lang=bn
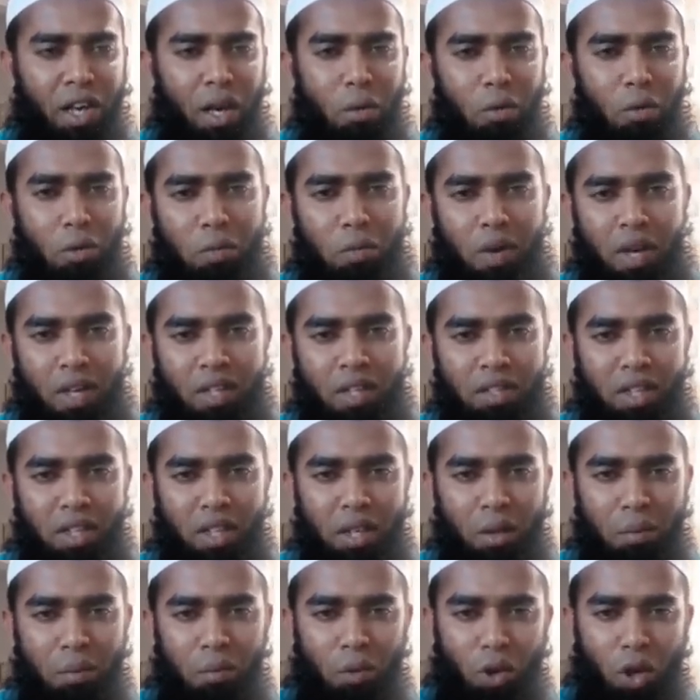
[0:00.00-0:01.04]
এবং
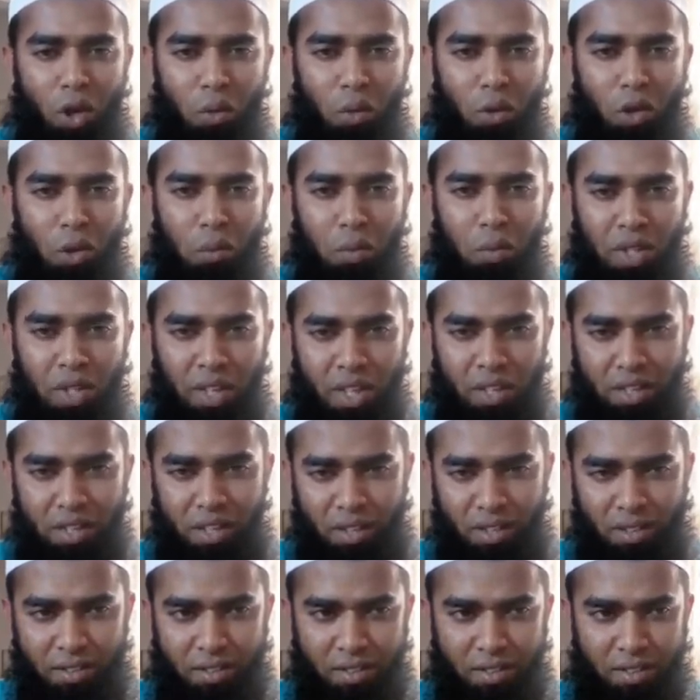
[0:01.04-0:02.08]
পাকিস্তানি বড় বড়
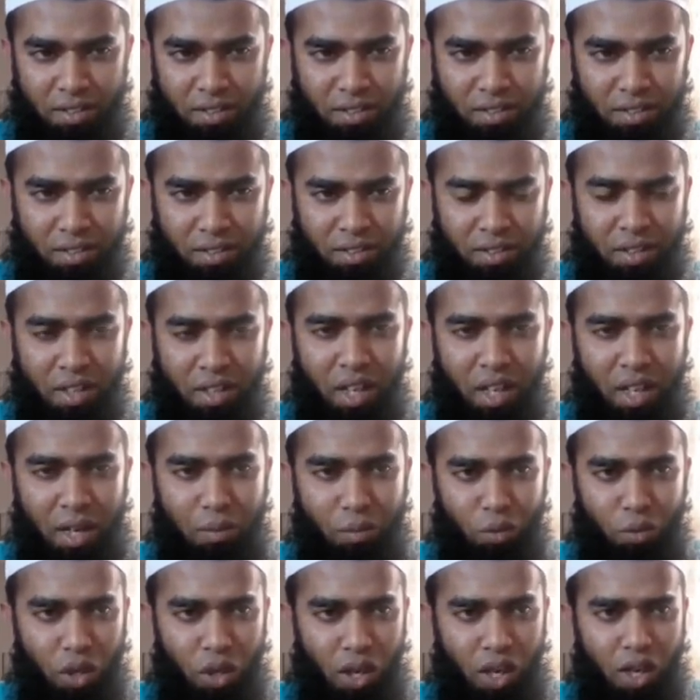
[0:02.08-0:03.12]
মিডিয়াতে
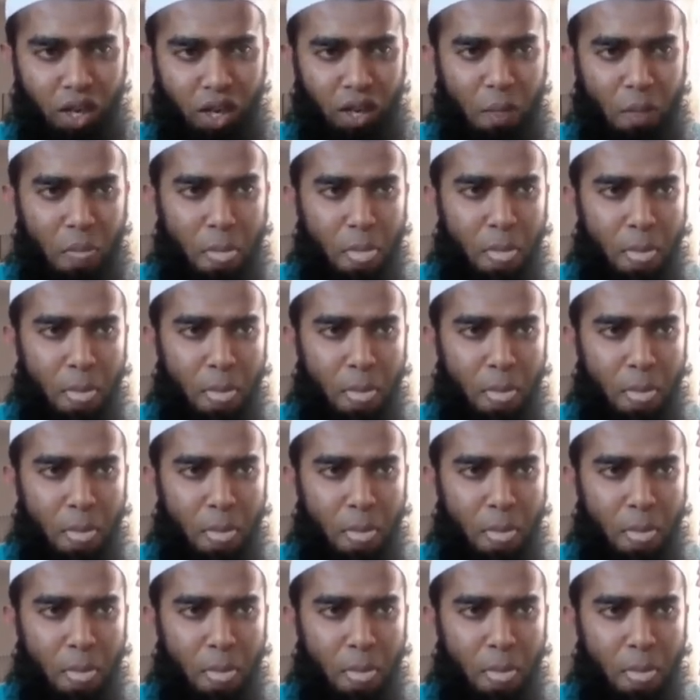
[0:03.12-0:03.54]
আলহামদুলিল্লাহ